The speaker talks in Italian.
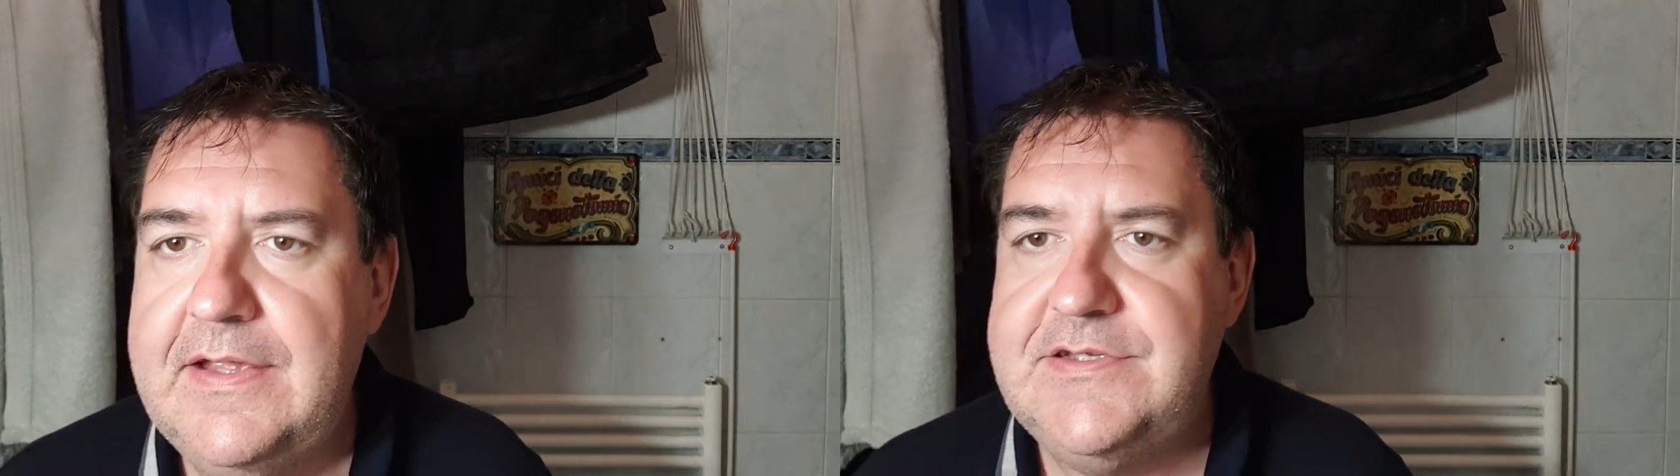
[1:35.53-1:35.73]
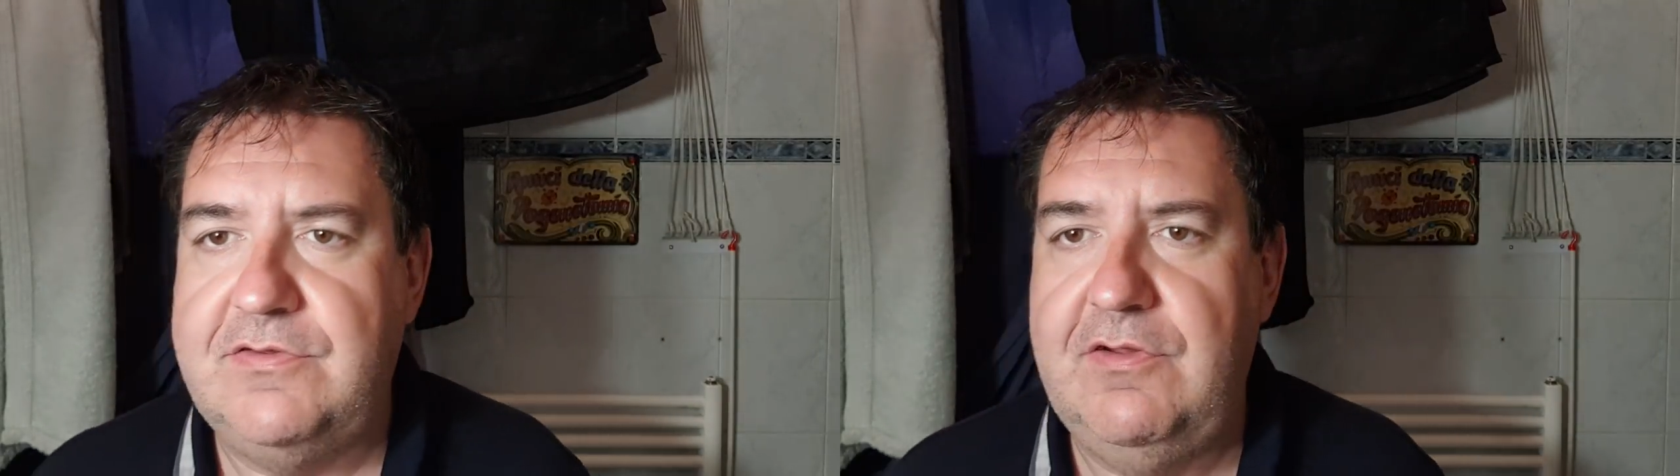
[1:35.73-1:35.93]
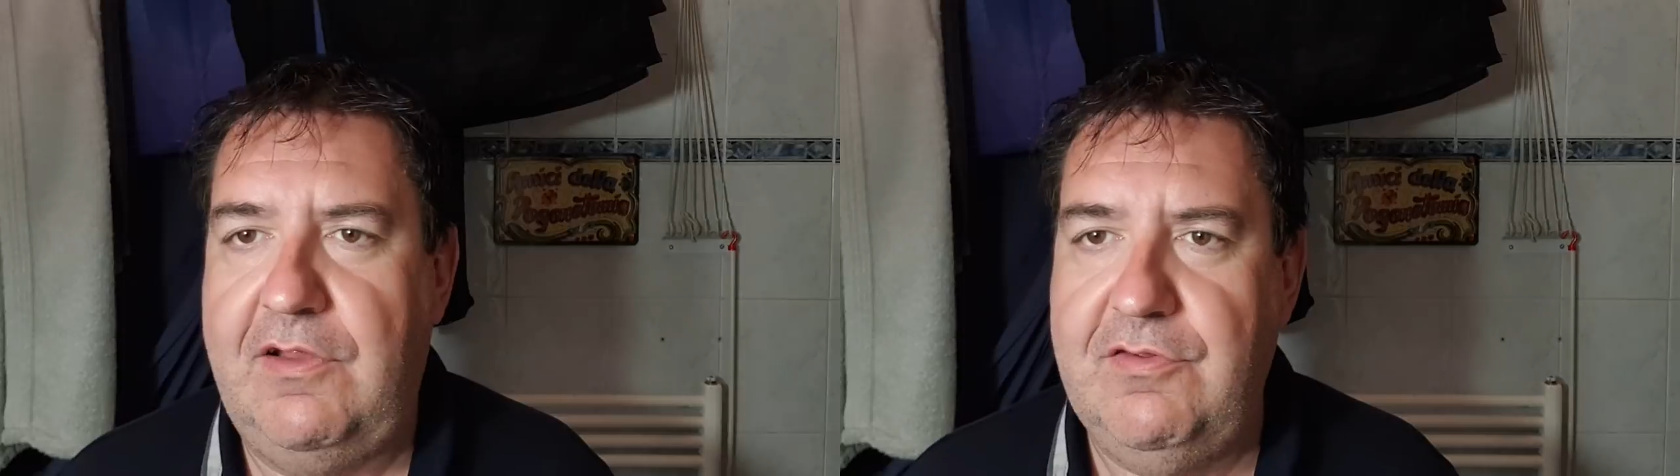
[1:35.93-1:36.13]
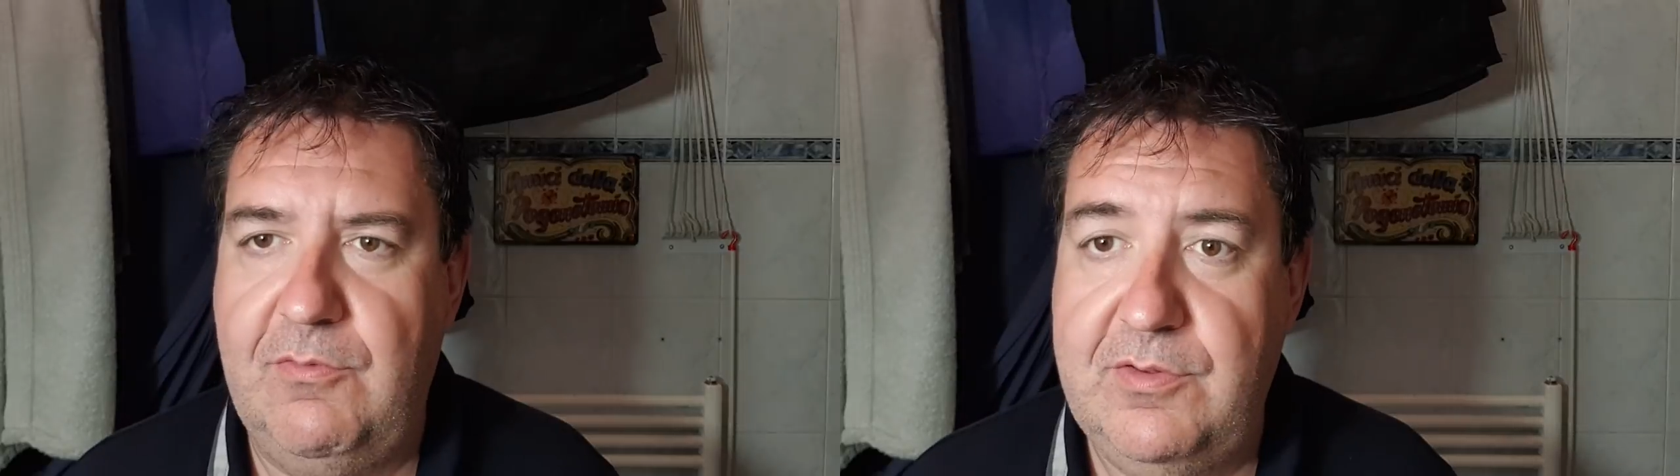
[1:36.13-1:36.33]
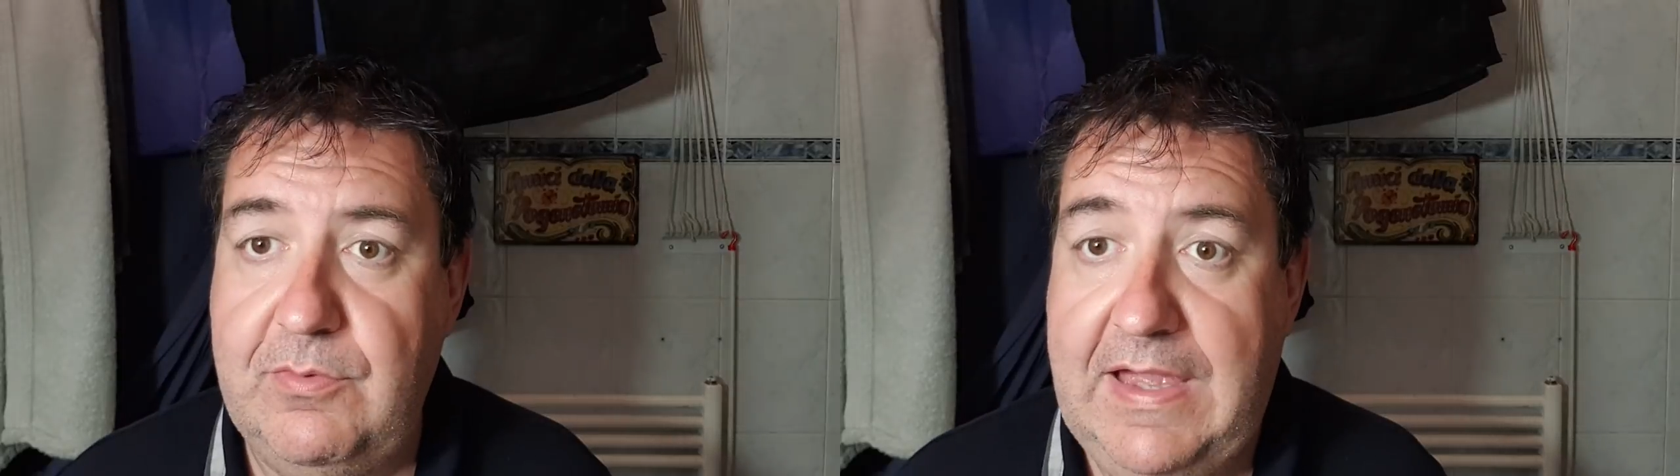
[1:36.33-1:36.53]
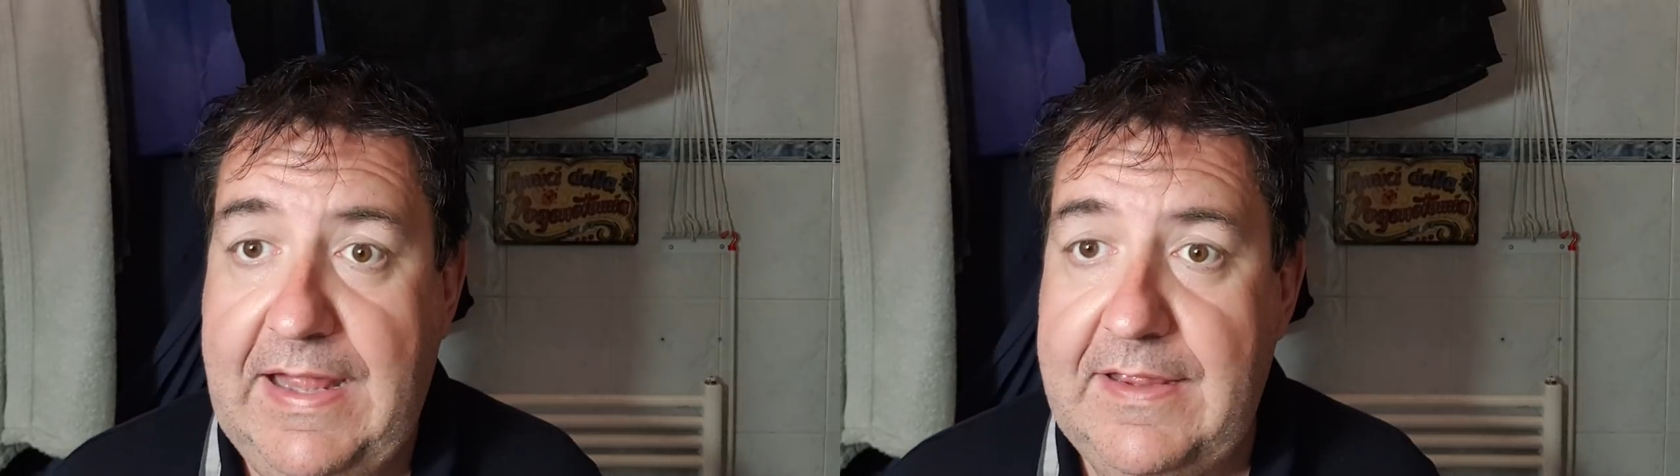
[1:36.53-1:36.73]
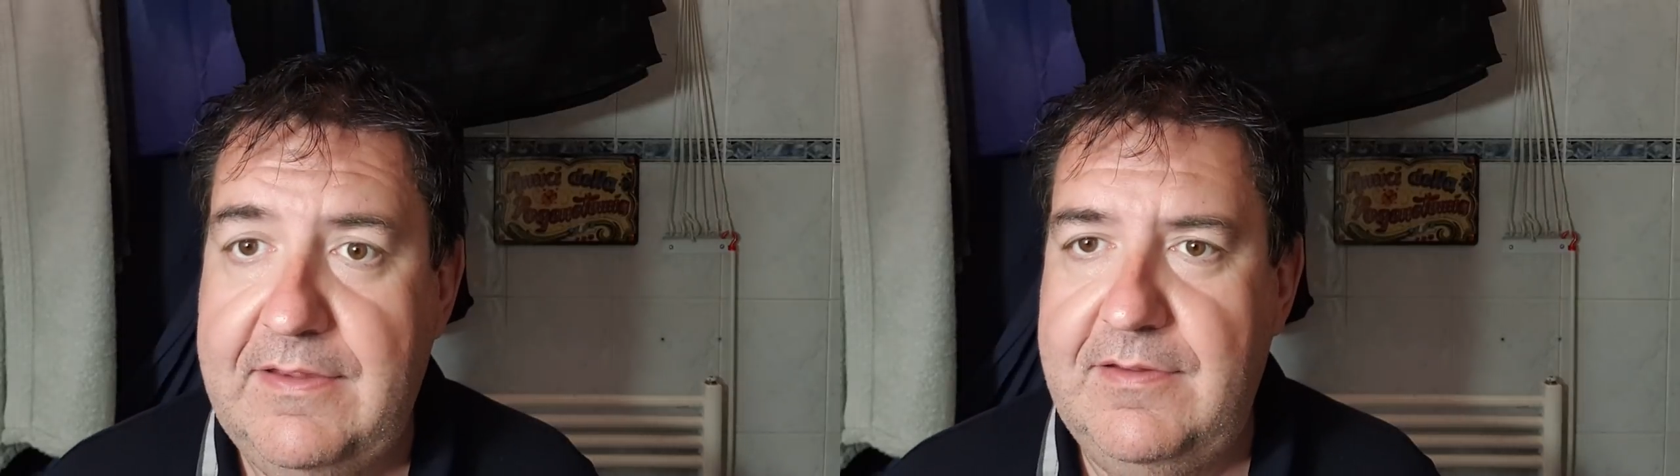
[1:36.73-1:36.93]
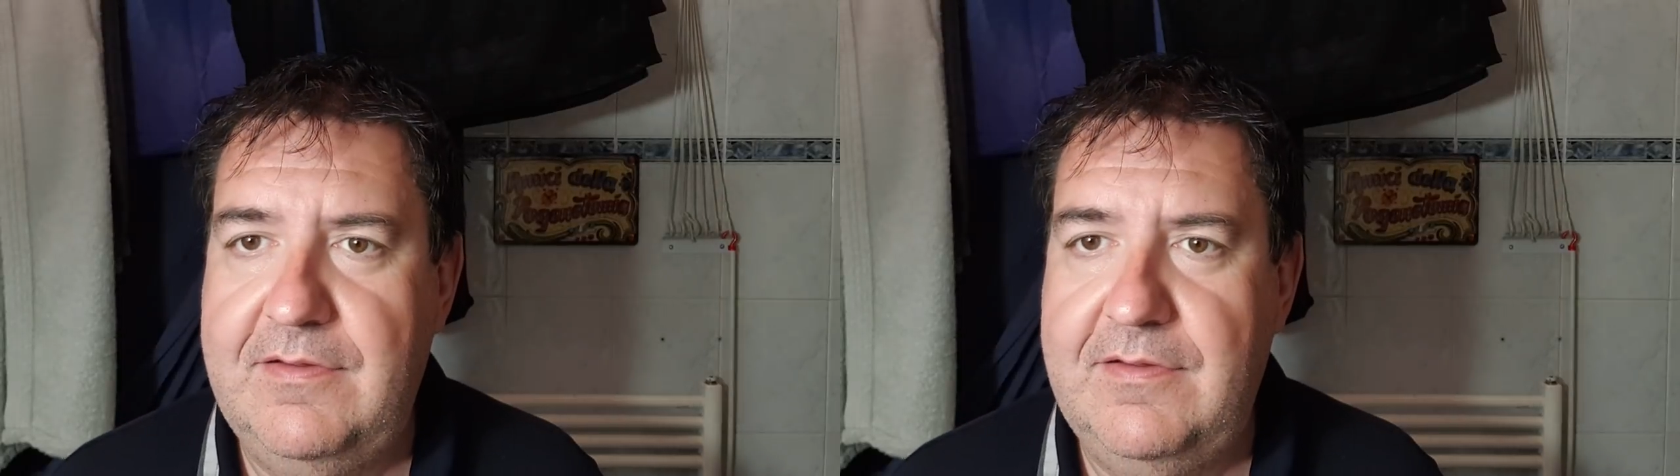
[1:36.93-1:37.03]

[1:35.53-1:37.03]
ci sono rasoi molto più cari,